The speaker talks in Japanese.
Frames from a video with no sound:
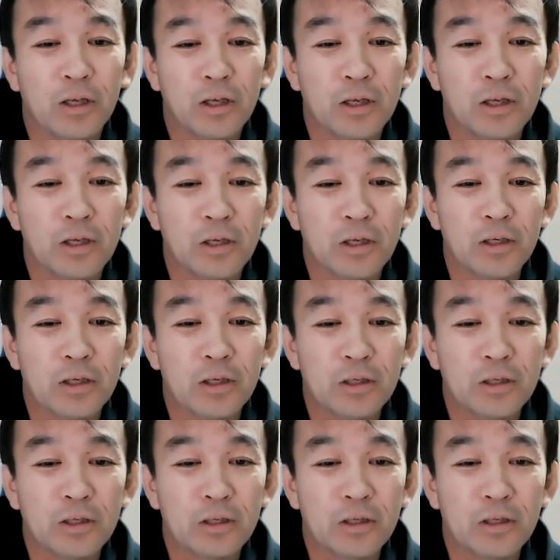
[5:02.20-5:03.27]
えー、
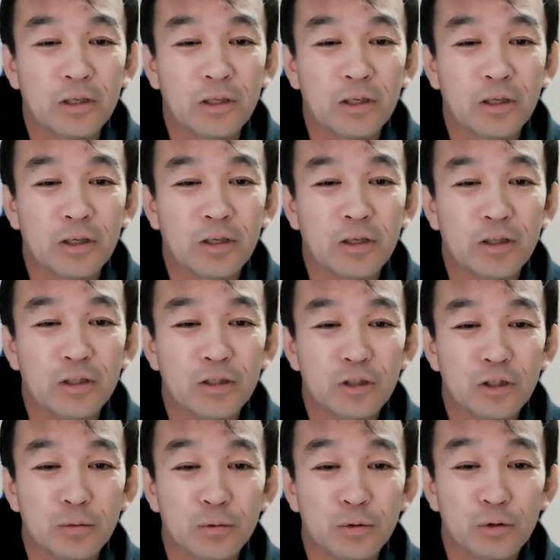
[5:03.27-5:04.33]

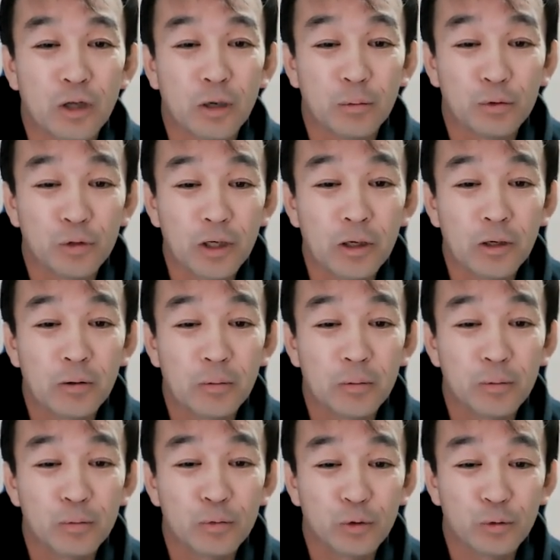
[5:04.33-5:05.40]
自分のアポで
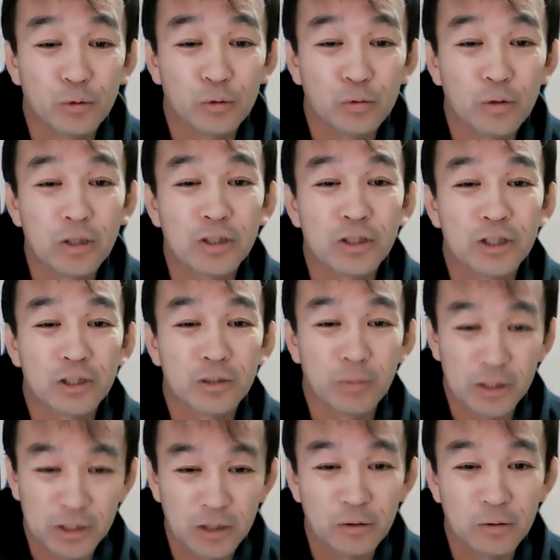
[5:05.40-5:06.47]
ブロックはし
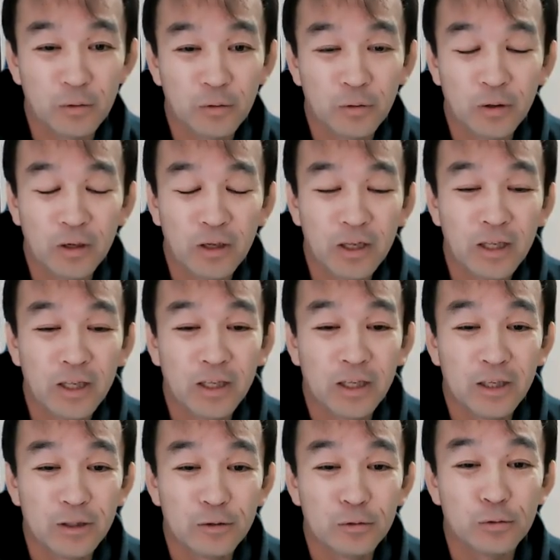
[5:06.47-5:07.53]
ません。
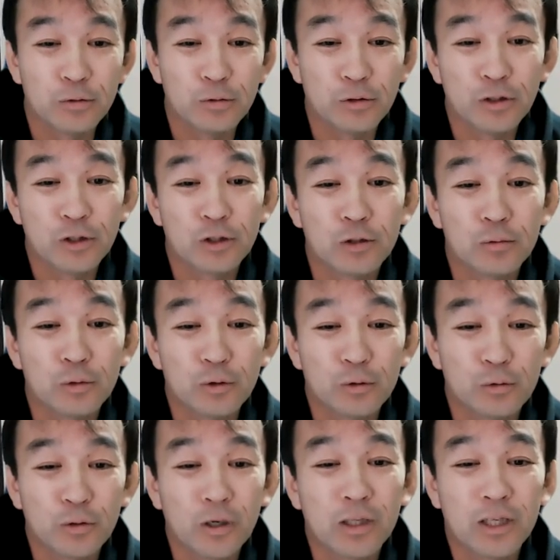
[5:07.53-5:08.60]
そういう意識を持つ
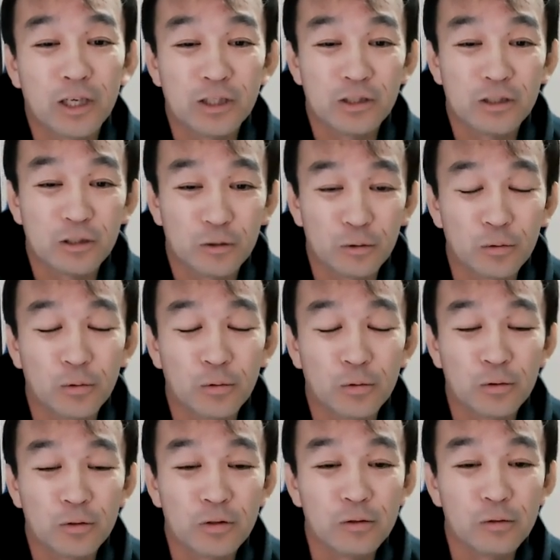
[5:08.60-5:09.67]
ことが大事ですよと
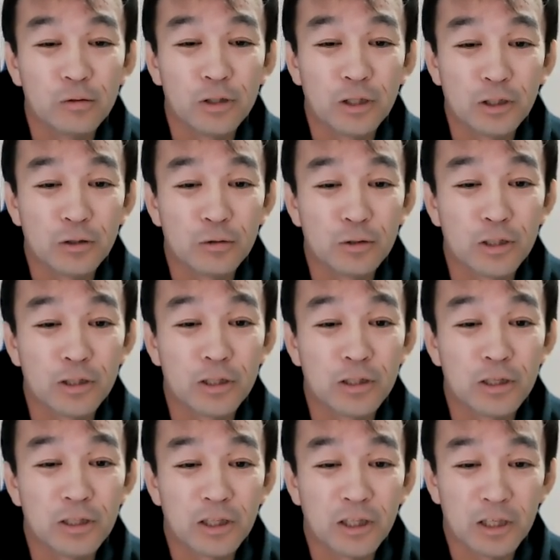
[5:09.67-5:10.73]
いうお話をさせ
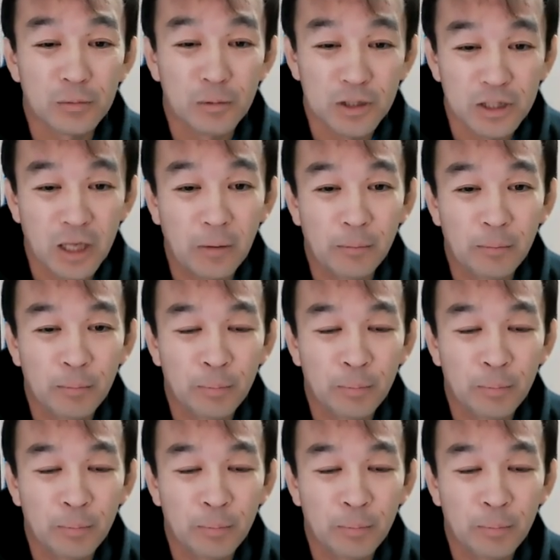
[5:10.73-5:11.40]
ていただきました。